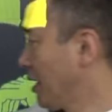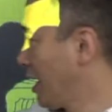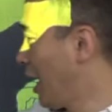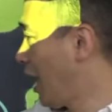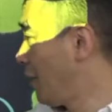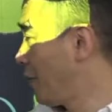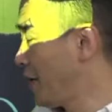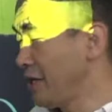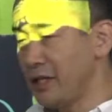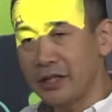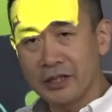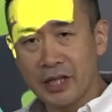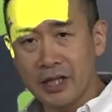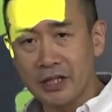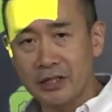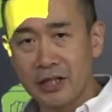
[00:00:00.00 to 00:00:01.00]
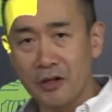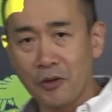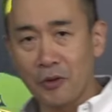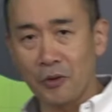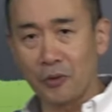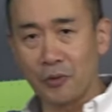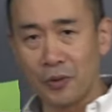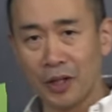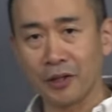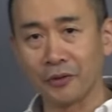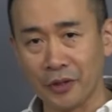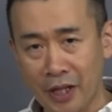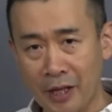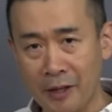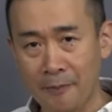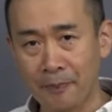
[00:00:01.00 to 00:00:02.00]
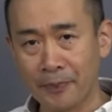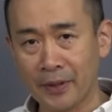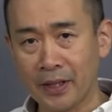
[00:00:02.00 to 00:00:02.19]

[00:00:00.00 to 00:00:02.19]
壁に接してるの分かるよね